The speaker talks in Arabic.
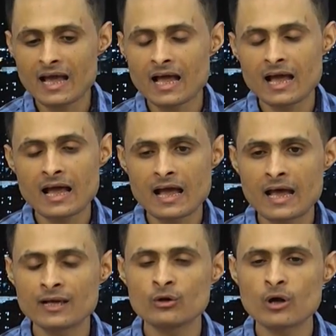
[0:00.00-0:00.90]
آه،
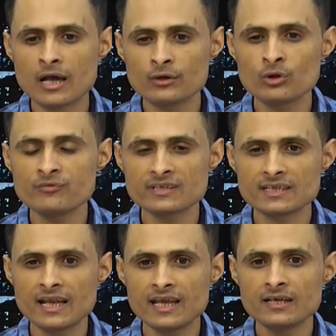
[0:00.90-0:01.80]
أن
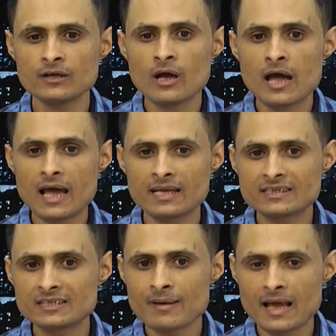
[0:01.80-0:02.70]
ألفت إليه
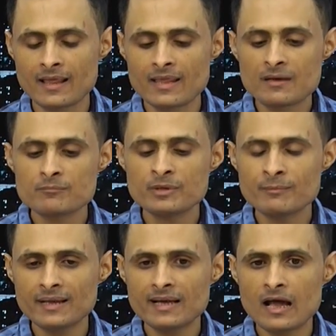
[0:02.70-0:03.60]
الانتباه
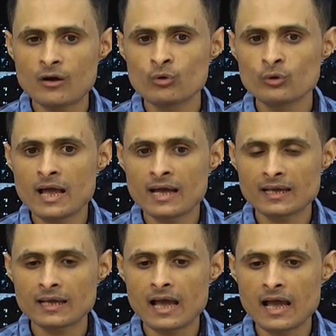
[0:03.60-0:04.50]
بمعنى
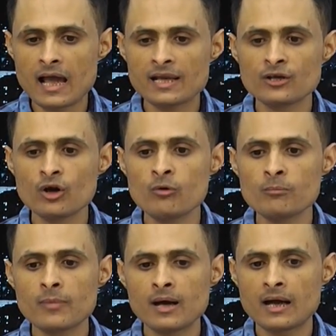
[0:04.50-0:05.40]
هناك
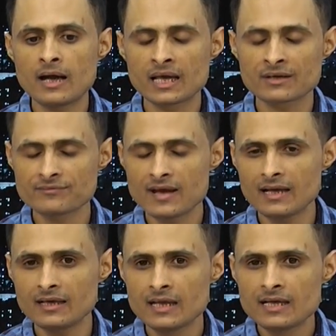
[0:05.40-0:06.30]
اليوم
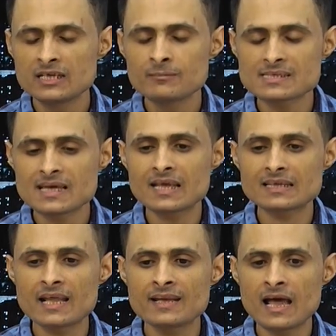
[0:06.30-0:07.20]
إغفال
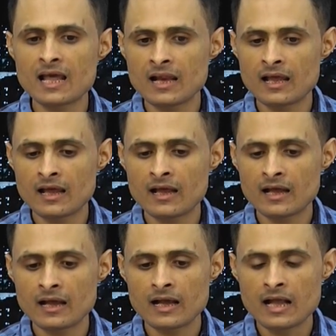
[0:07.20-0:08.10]
لمسألة أن
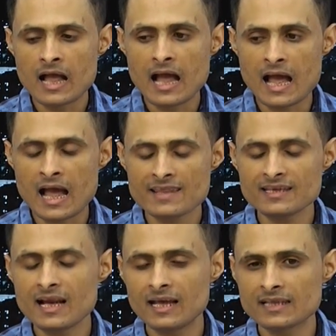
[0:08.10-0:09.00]
آه،
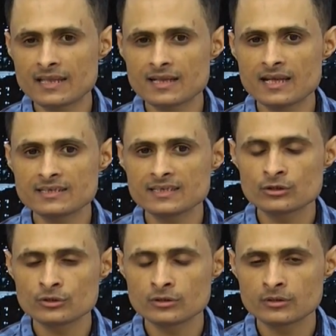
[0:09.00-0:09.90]
هذه الأحداث
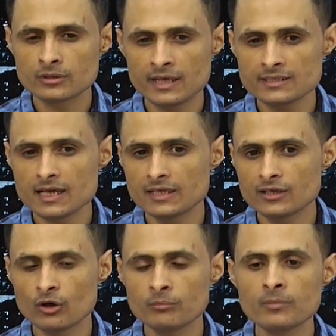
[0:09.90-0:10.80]
التي نعيشها
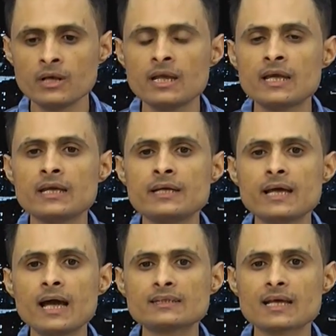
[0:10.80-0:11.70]
اليوم
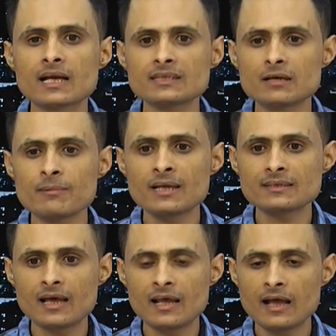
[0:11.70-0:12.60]
هي
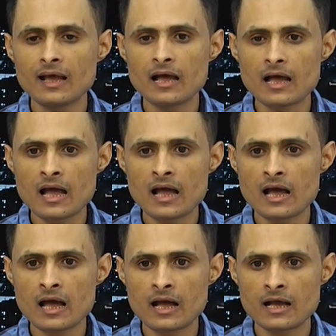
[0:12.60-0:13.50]
ترتبت على
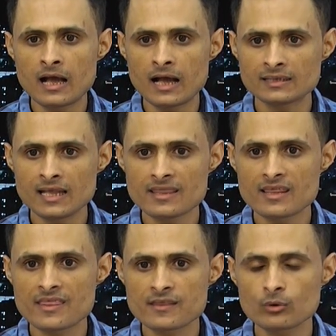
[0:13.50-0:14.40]
آه،
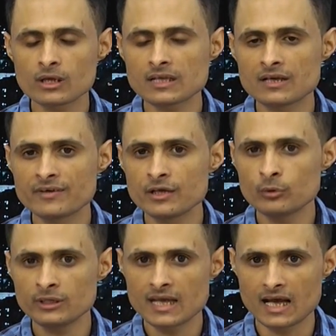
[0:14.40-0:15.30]
أحداث ثورة
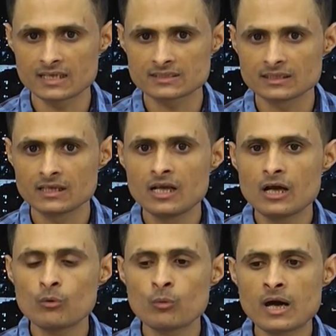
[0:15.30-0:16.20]
2011
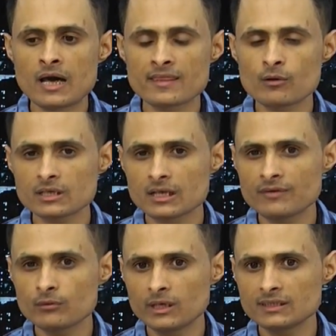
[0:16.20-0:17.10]
وثورة
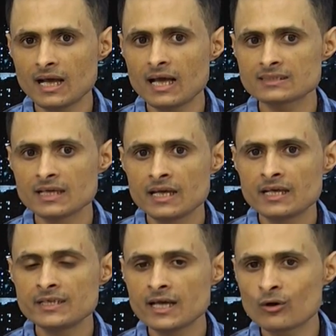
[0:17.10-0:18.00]
2011
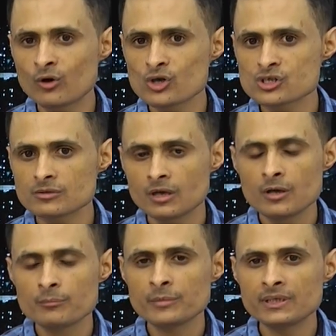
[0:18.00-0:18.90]
هي جزء
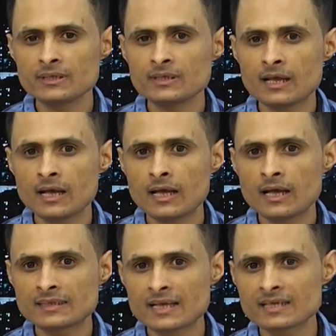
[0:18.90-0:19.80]
من
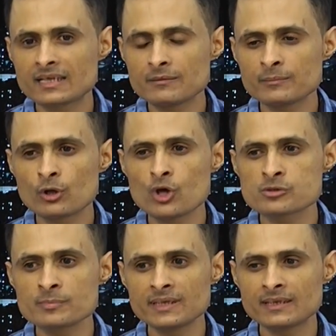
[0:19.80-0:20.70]
آه، تركيب
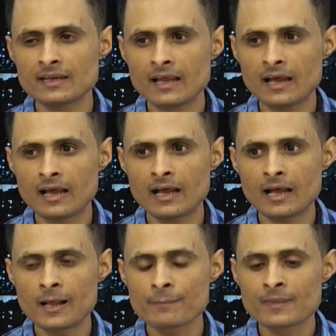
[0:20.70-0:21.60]
جزء من
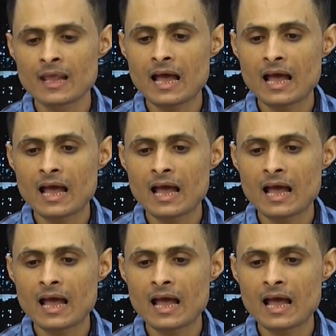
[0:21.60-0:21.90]
آه،